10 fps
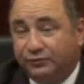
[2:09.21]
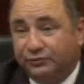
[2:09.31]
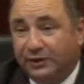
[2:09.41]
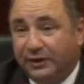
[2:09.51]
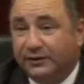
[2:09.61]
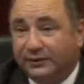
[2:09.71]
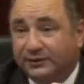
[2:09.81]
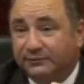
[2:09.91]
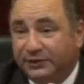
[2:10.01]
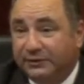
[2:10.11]
Bunu
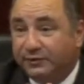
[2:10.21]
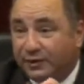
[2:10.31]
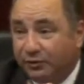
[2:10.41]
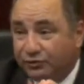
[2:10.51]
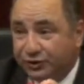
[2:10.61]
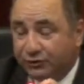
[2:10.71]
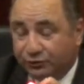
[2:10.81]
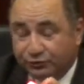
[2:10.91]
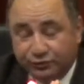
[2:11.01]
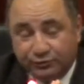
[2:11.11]
anlattığım 20 sene önceyi
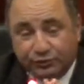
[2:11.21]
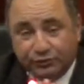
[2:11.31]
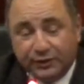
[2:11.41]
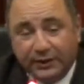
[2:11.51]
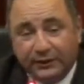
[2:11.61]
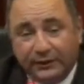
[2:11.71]
konuşuyorum çocuklar.